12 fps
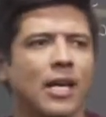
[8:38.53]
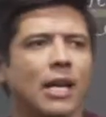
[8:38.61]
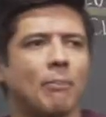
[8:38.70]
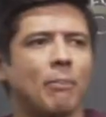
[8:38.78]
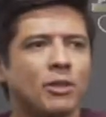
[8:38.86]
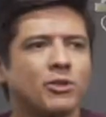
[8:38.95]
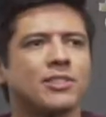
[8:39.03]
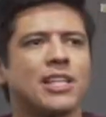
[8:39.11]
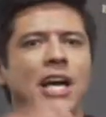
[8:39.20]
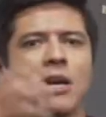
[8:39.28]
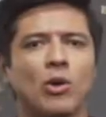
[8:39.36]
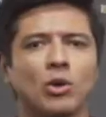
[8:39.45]
Ela pode
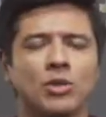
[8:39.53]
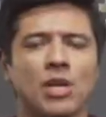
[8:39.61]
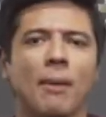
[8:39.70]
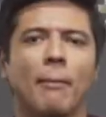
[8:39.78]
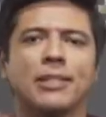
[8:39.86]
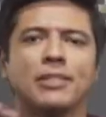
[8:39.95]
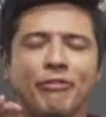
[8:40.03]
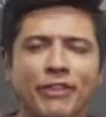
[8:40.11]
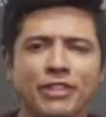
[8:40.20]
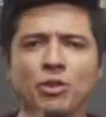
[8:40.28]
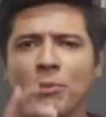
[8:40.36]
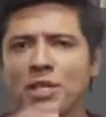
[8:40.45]
usar em outro, mas
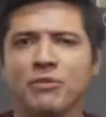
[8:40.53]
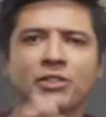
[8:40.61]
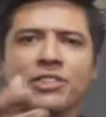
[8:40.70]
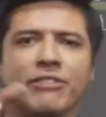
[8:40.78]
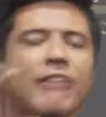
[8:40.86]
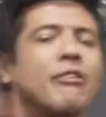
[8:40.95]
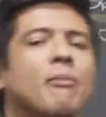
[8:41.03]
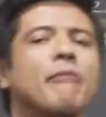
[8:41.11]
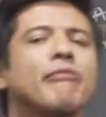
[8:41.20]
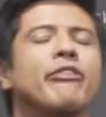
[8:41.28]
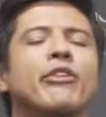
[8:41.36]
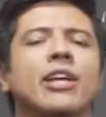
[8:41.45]
dificilmente você vai ver uma
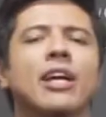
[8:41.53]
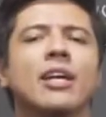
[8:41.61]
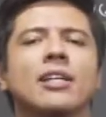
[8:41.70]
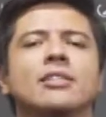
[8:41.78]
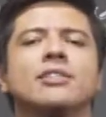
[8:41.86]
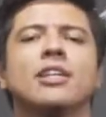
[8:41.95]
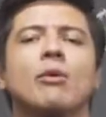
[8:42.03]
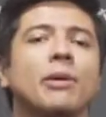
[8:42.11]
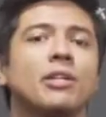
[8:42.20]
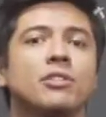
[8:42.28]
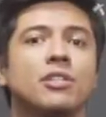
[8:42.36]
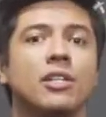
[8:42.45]
folha
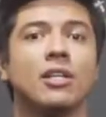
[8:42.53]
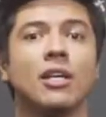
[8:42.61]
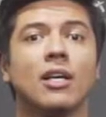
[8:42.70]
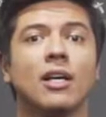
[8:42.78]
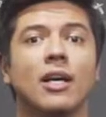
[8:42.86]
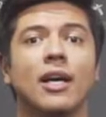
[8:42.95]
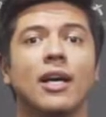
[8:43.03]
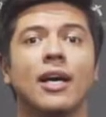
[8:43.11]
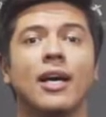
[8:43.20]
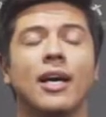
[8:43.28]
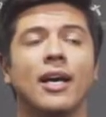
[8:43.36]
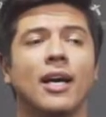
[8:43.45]
geralmente
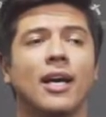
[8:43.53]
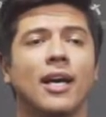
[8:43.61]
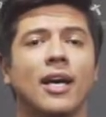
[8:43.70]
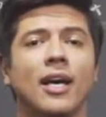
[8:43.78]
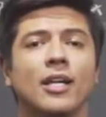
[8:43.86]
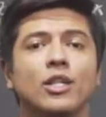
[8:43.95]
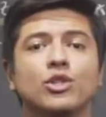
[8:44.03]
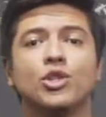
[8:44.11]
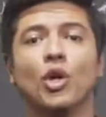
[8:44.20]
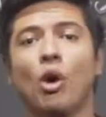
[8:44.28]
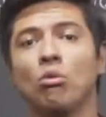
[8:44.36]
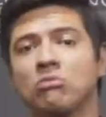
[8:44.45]
é, é,
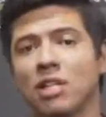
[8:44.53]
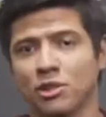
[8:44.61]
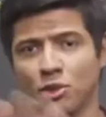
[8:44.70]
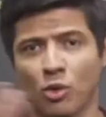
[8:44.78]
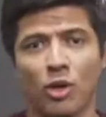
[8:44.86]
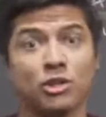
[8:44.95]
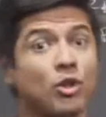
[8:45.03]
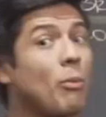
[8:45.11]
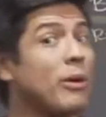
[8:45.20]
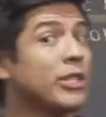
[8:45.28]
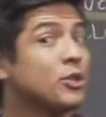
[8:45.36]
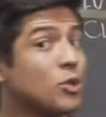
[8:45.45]
de outras cores,
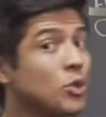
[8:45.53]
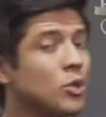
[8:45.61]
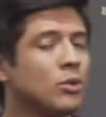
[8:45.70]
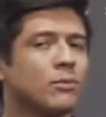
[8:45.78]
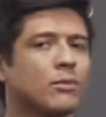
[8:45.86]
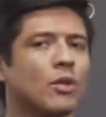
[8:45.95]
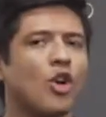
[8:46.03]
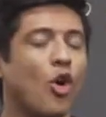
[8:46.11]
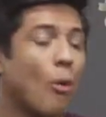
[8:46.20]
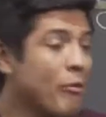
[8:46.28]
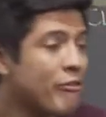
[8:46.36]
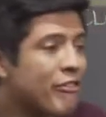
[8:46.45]
como azul,
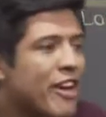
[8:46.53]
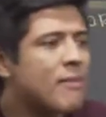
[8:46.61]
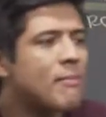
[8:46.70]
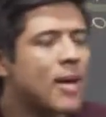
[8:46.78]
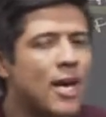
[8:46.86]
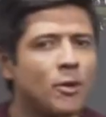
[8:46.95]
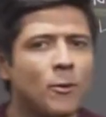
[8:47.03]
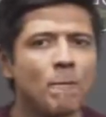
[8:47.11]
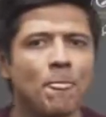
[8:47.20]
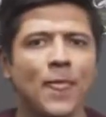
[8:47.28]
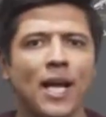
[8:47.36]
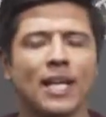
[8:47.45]
como vermelho,
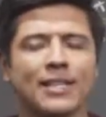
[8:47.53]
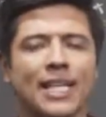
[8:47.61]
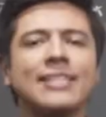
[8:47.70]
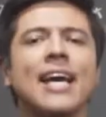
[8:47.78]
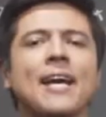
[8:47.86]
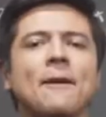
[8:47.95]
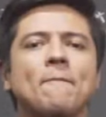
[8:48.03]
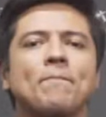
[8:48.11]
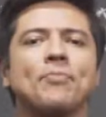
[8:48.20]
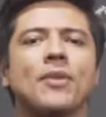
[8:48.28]
até tem,